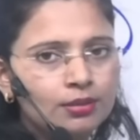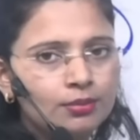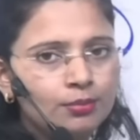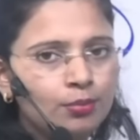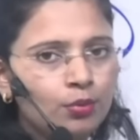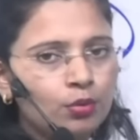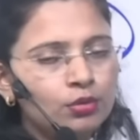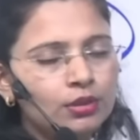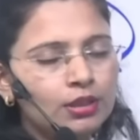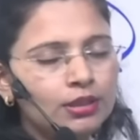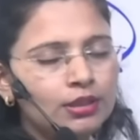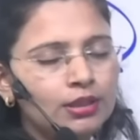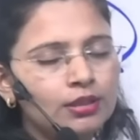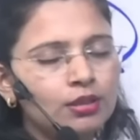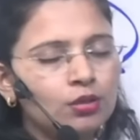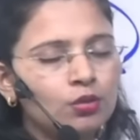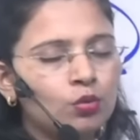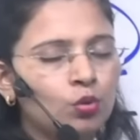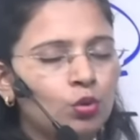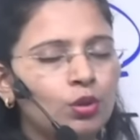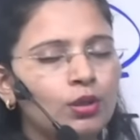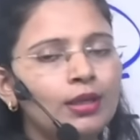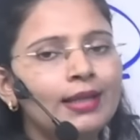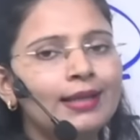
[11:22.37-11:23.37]
बोलते हैं जैसे
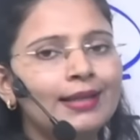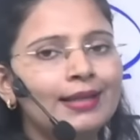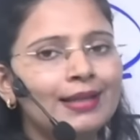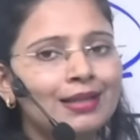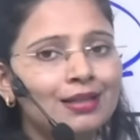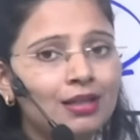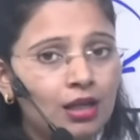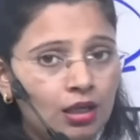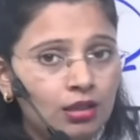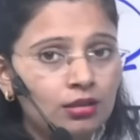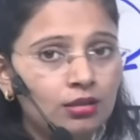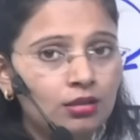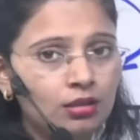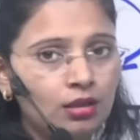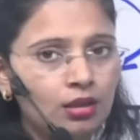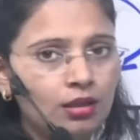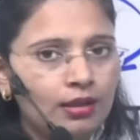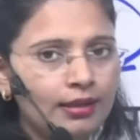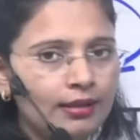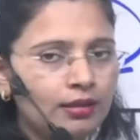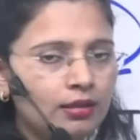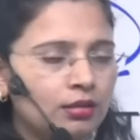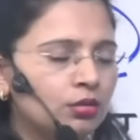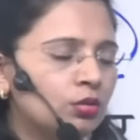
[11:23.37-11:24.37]
कोयले की खान
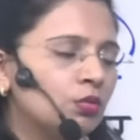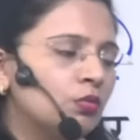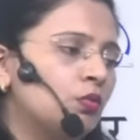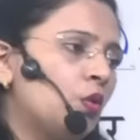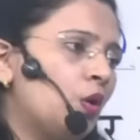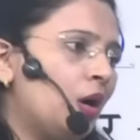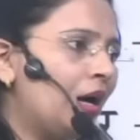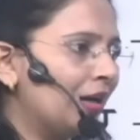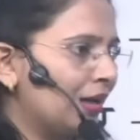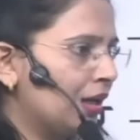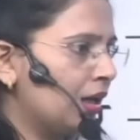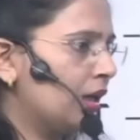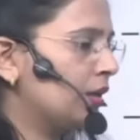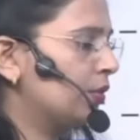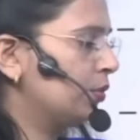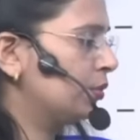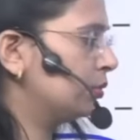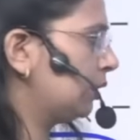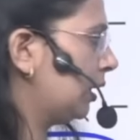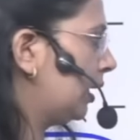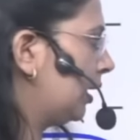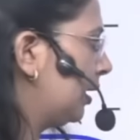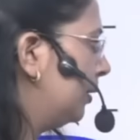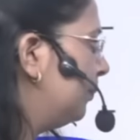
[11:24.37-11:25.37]
है ना तो वो आगार होता है